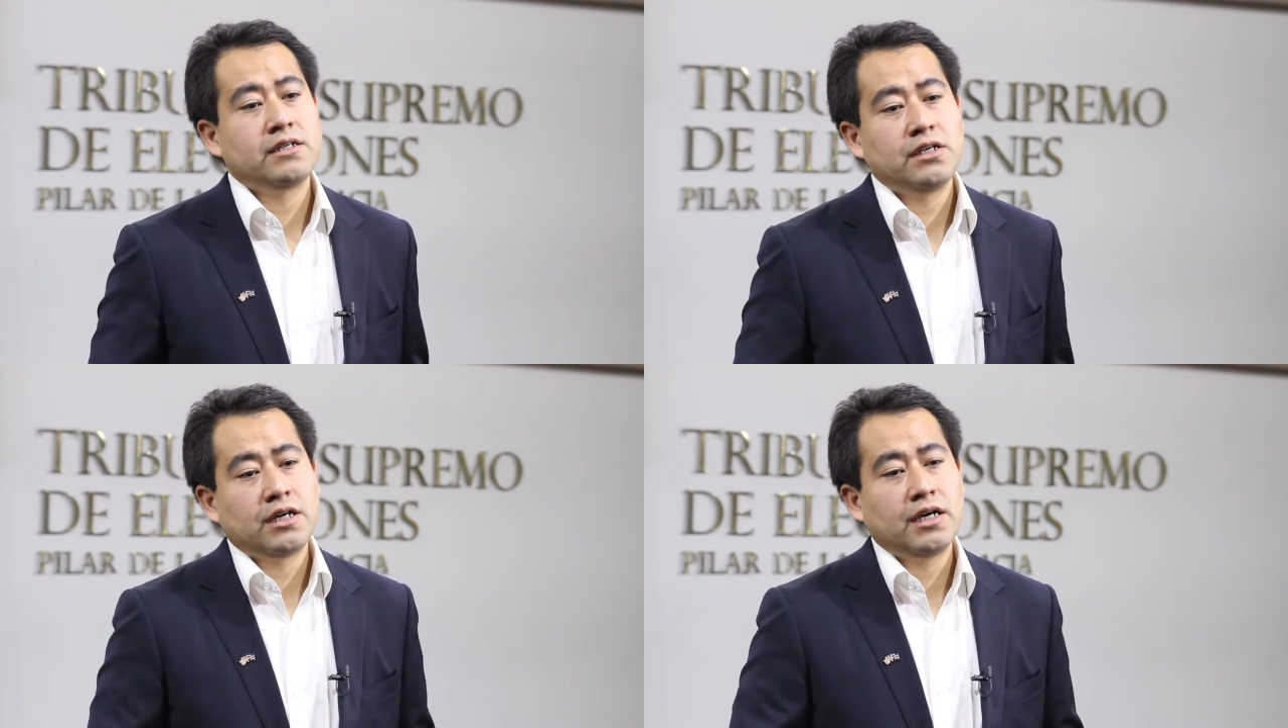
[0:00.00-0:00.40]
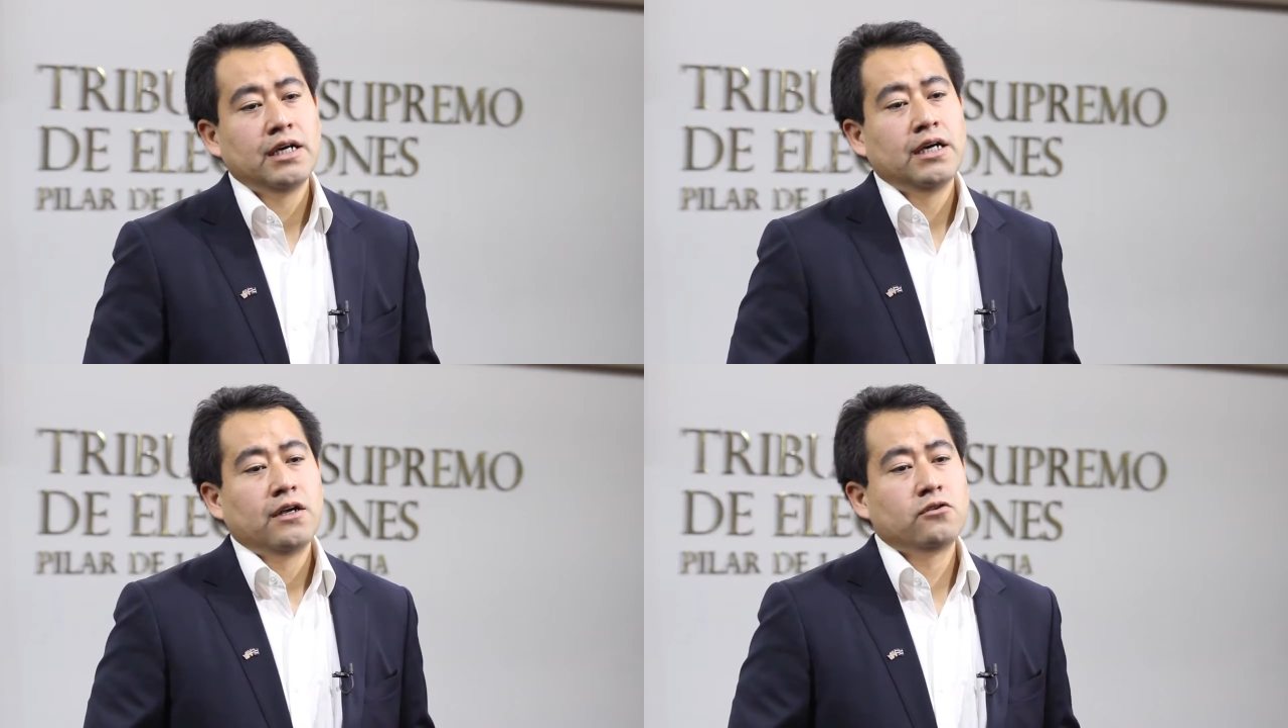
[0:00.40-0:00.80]
Así que
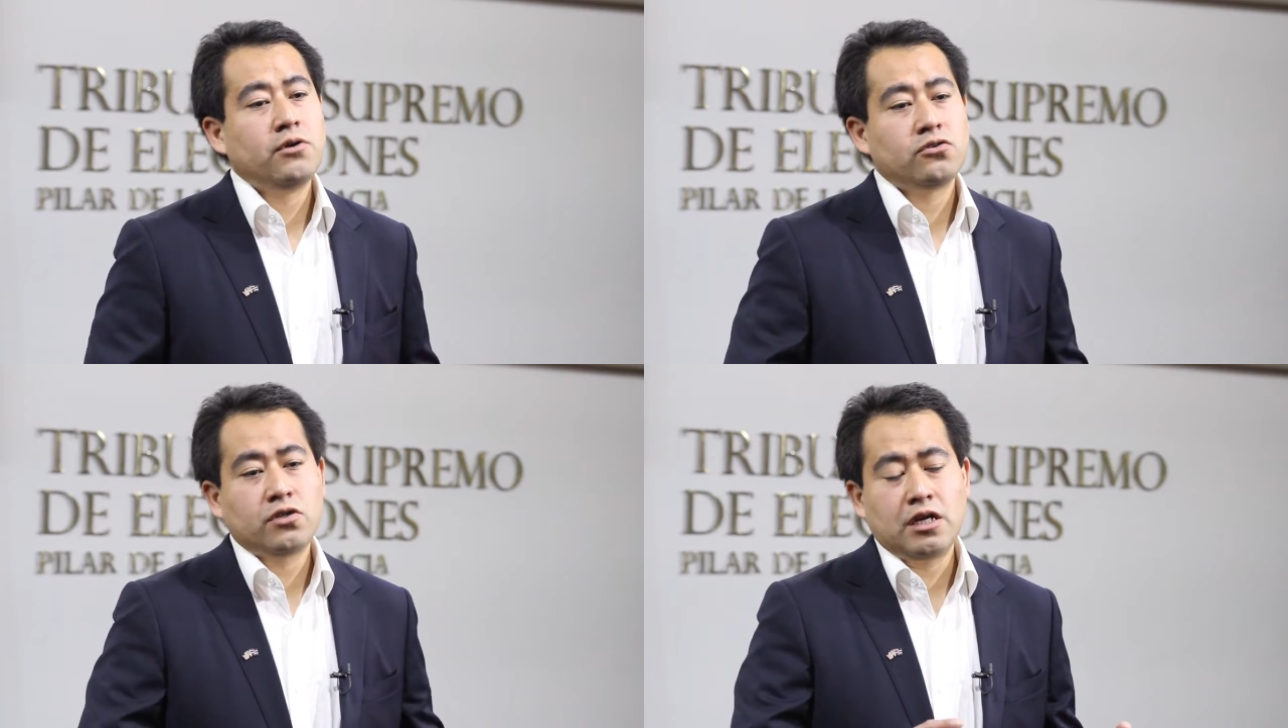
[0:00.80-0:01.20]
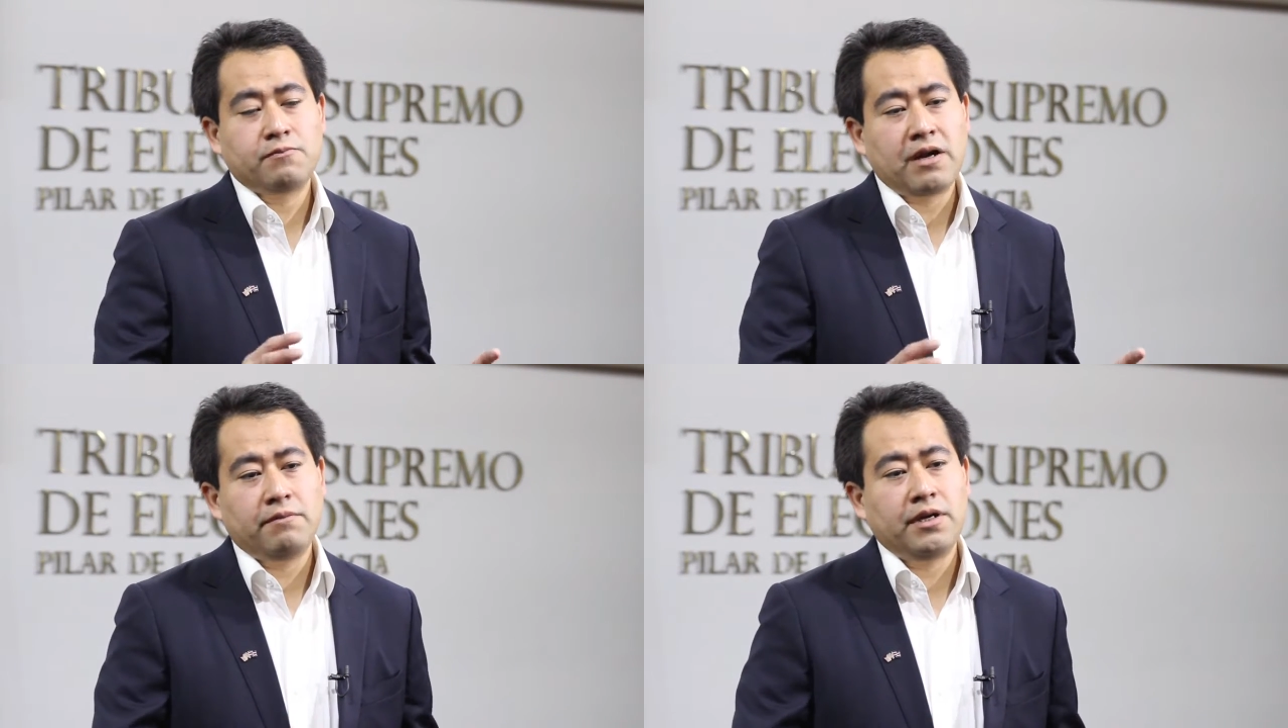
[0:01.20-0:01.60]
los medios
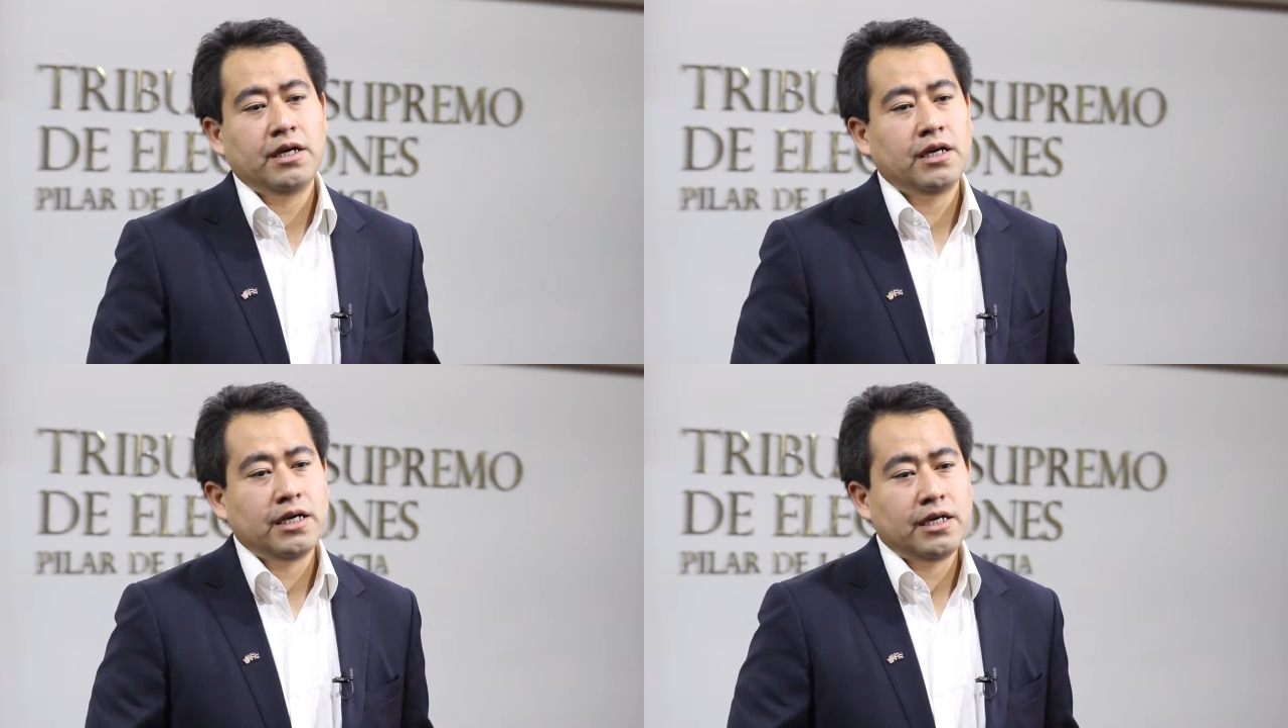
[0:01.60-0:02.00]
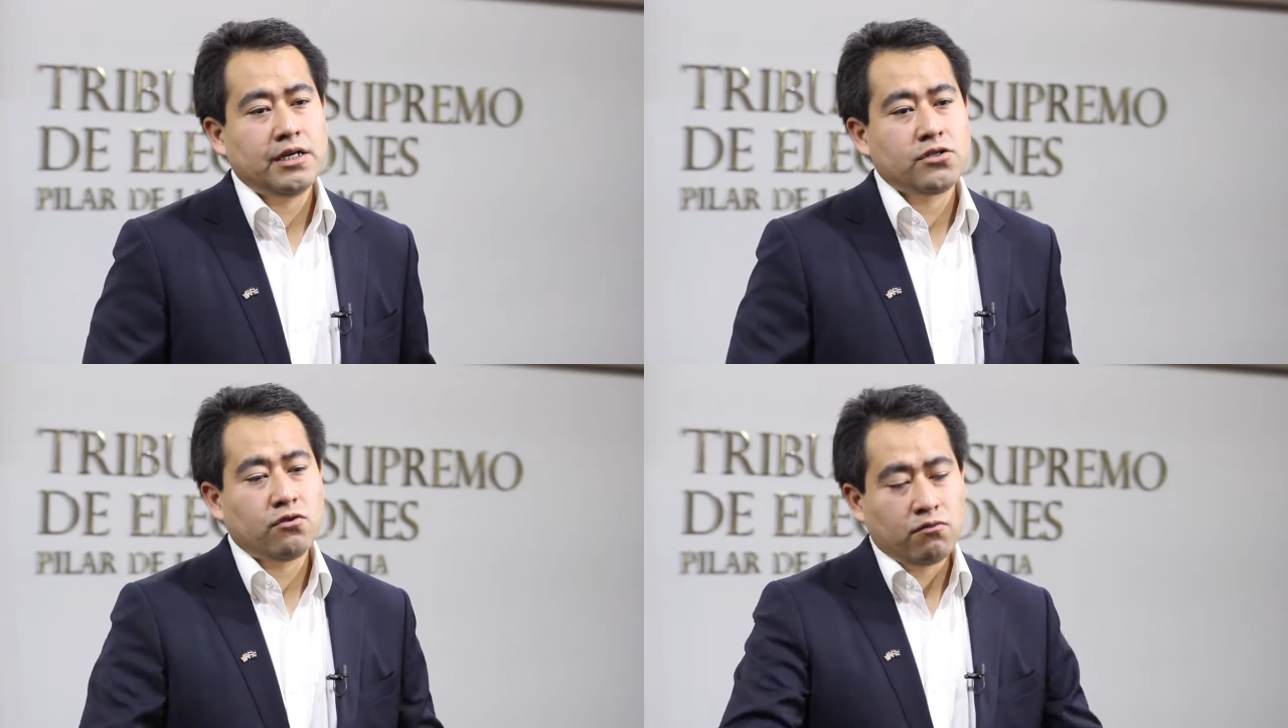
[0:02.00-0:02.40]
sociales para mí
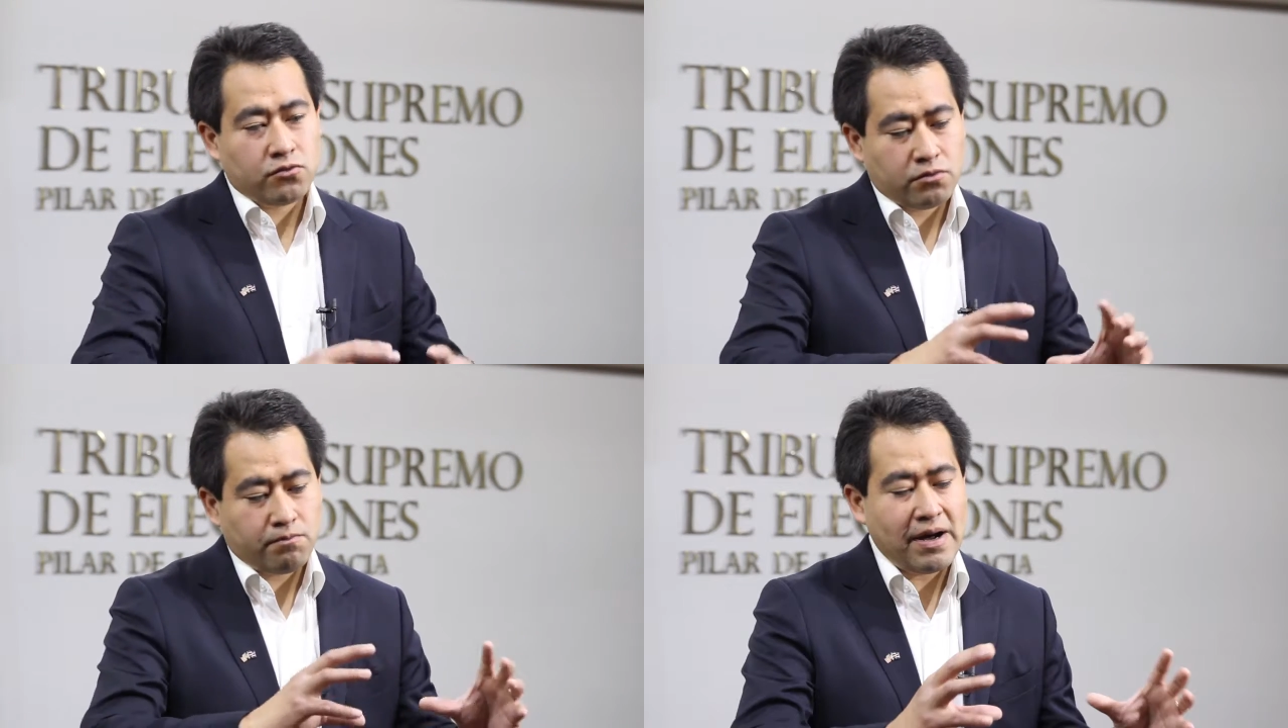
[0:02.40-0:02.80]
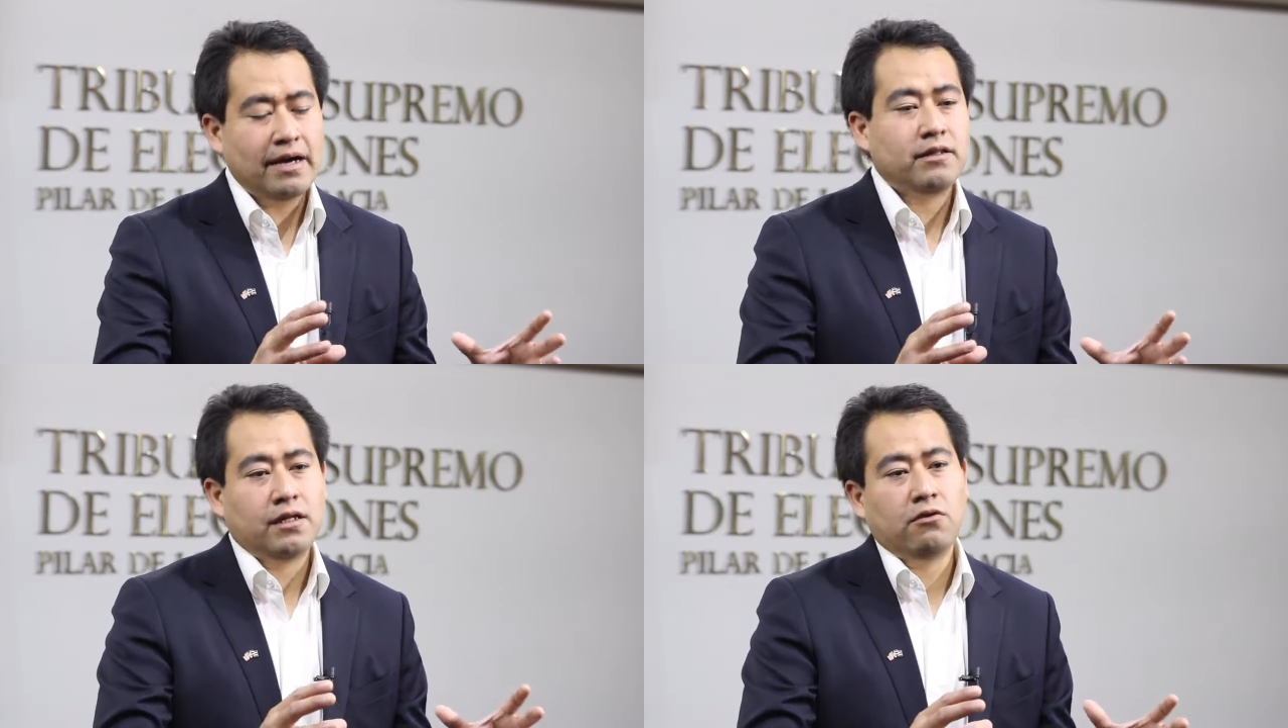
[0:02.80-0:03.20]
eh, son,
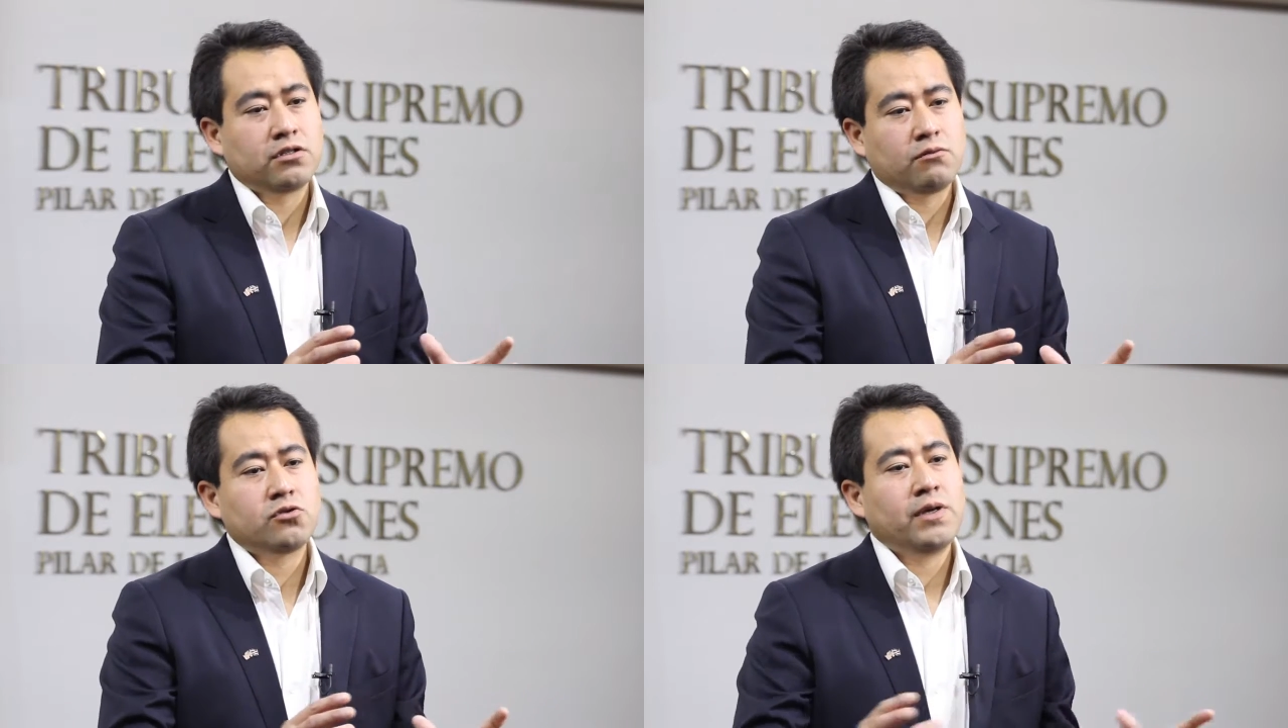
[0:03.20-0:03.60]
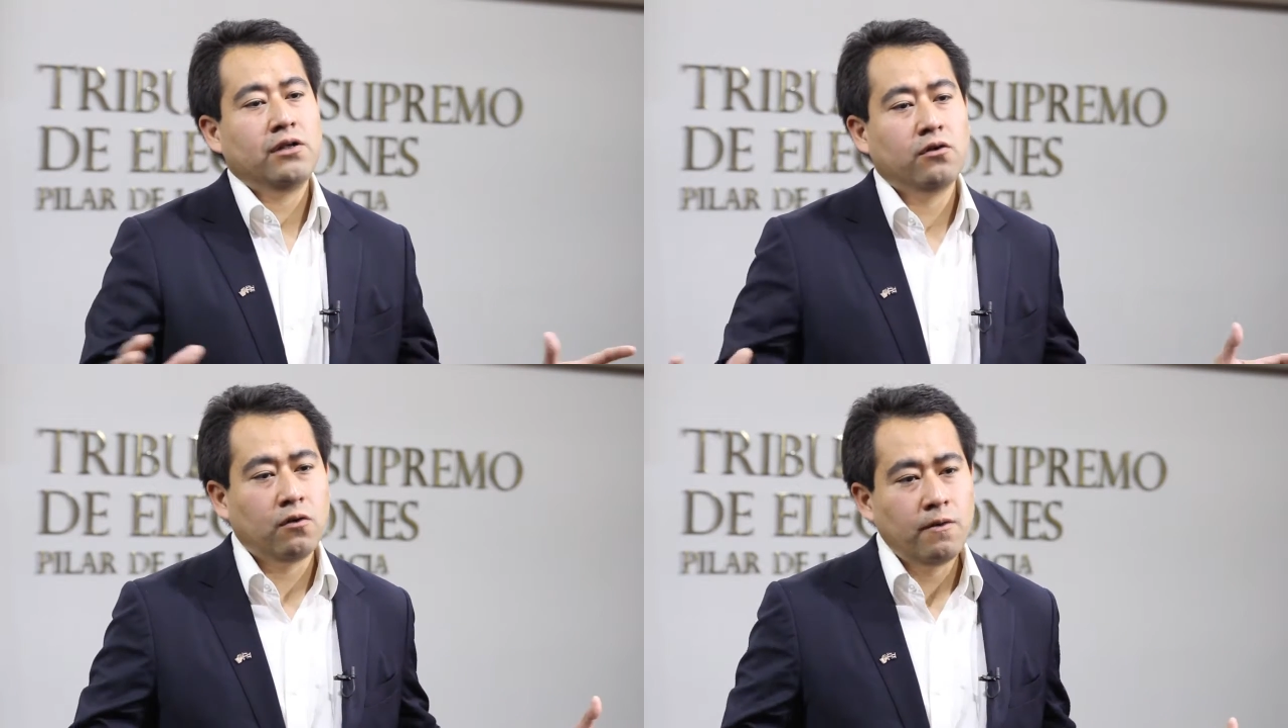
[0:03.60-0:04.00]
parte de lo que estamos
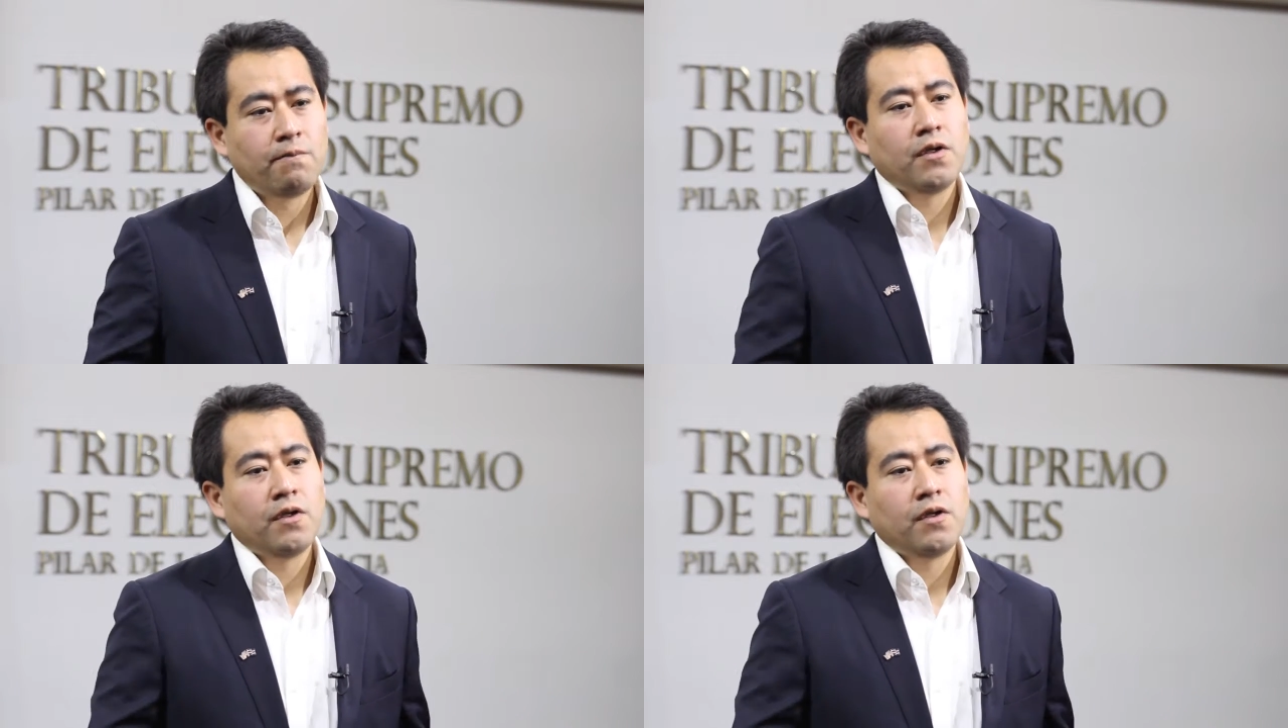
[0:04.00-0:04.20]
viendo